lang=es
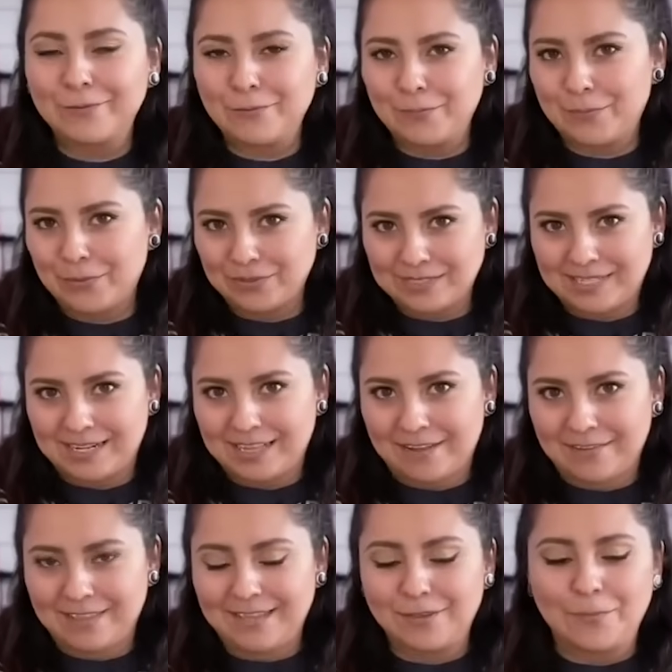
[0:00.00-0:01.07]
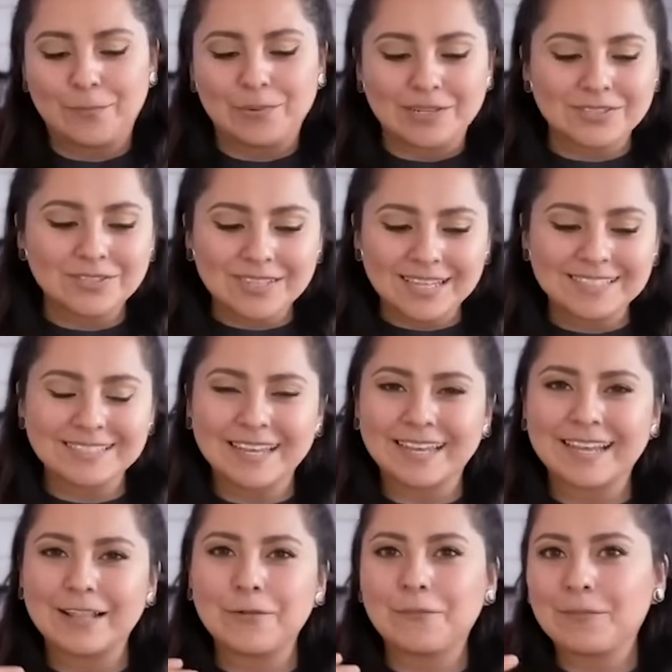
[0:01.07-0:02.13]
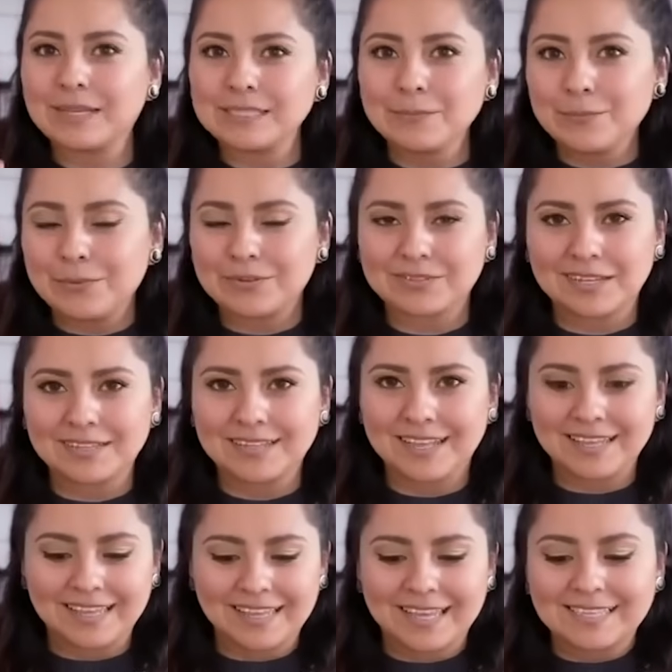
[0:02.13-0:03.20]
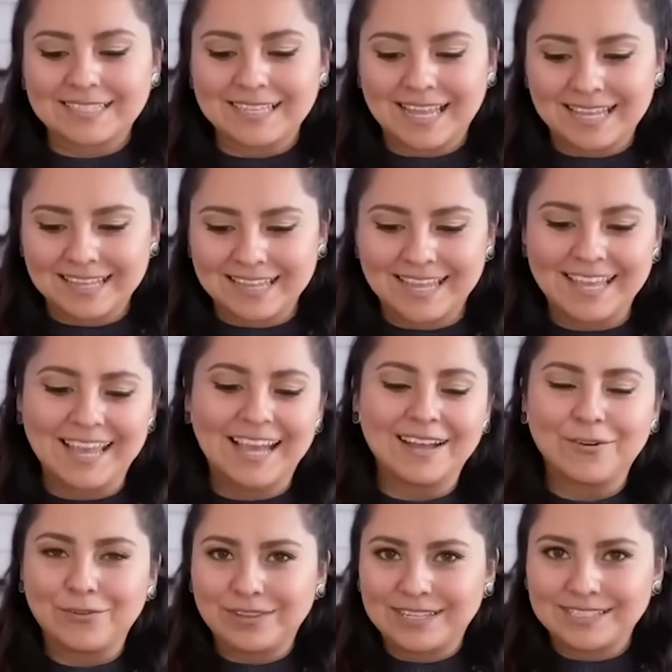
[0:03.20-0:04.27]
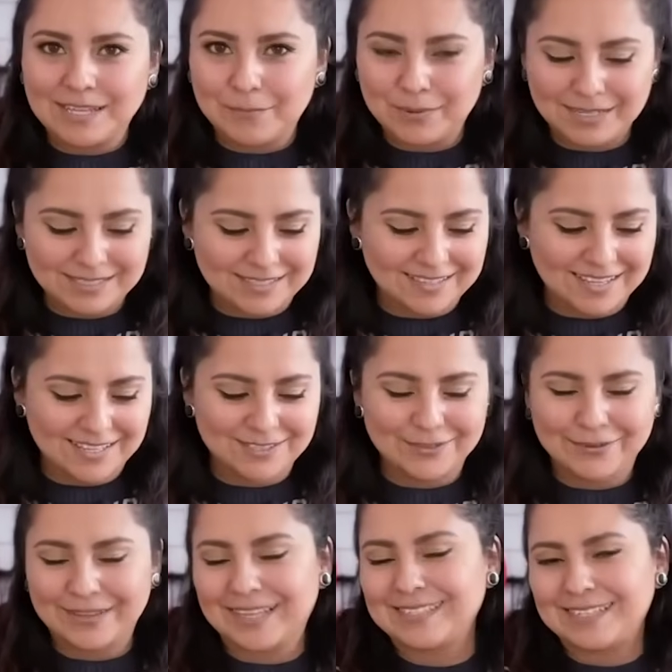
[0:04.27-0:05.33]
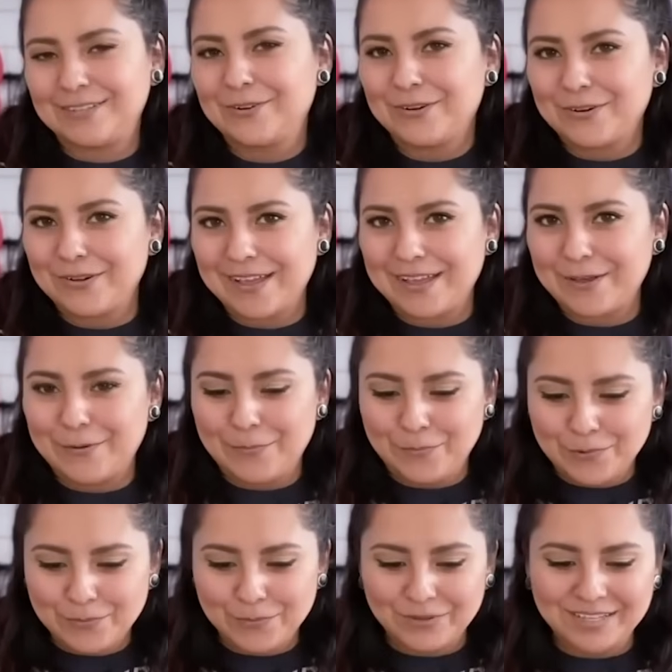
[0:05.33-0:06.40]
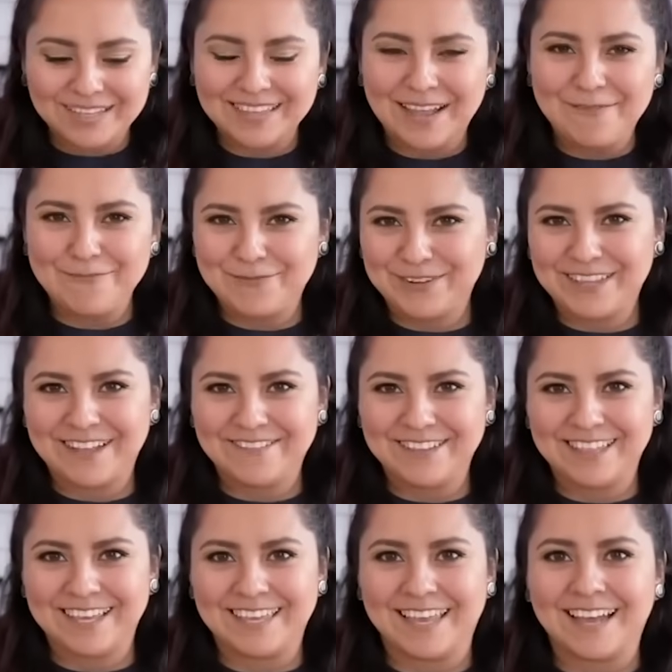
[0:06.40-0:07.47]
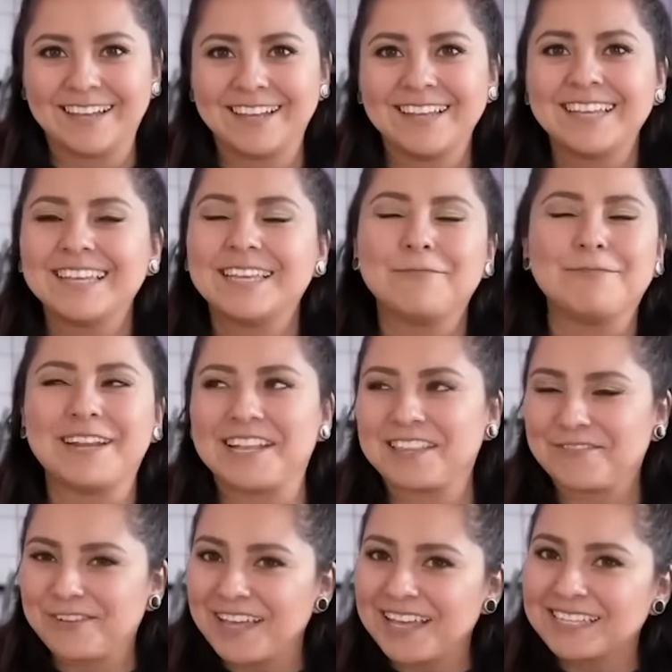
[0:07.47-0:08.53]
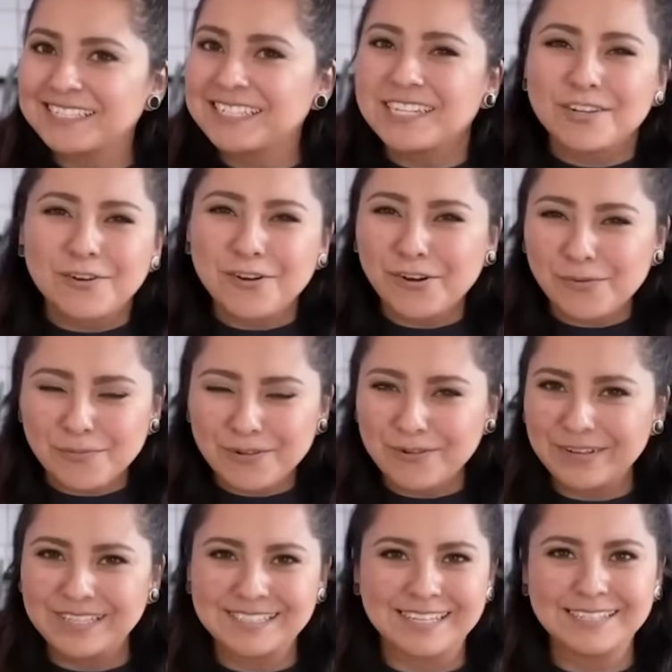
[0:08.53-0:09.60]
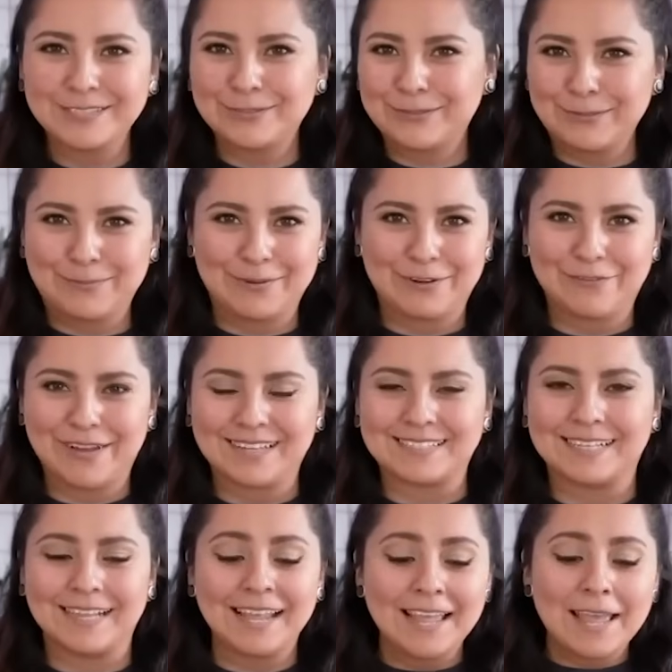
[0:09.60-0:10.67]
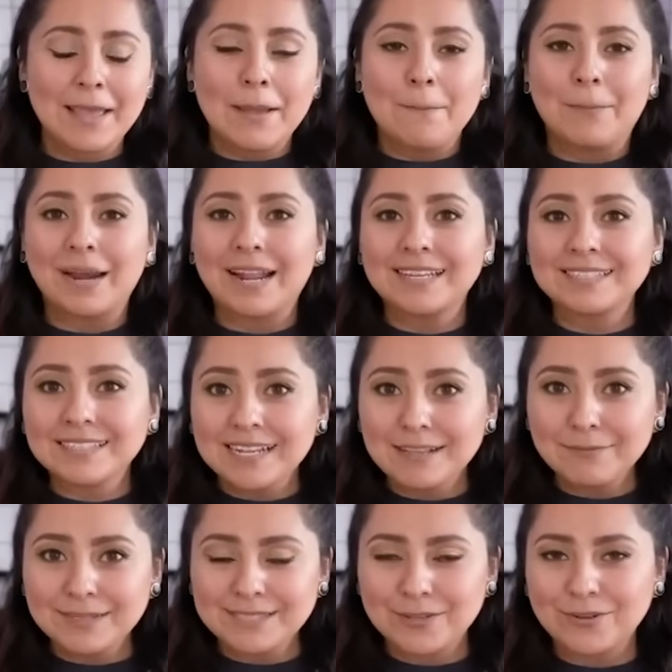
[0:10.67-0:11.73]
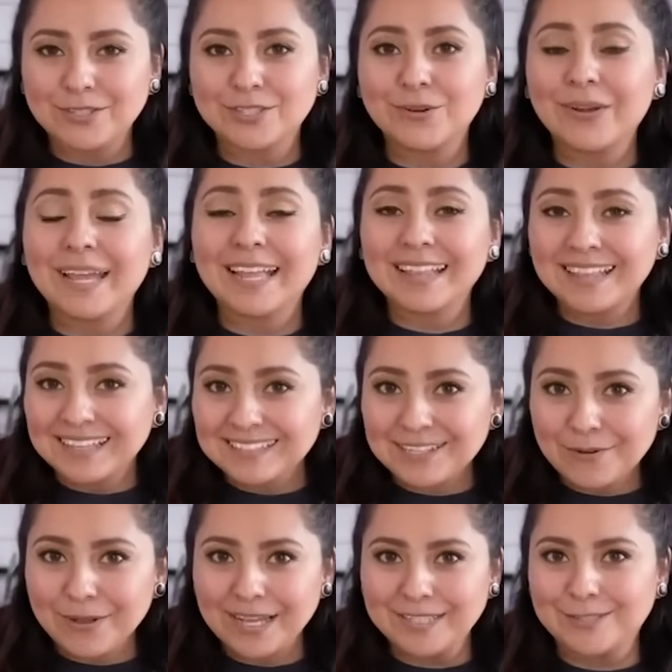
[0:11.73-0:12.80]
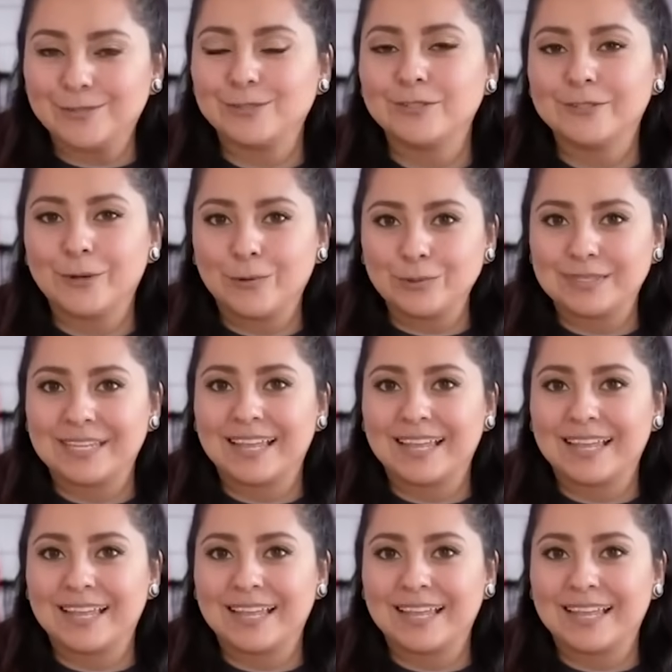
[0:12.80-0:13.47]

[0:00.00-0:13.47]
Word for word: en un postre navideño. Por eso te decía que lo más importante aquí es la idea con esta presentación, así yo creo que quedó muy bonita, muy navideña. Y mira, te voy a decir cómo lo hice súper fácil. Para hacer el bizcocho, en esta ocasión yo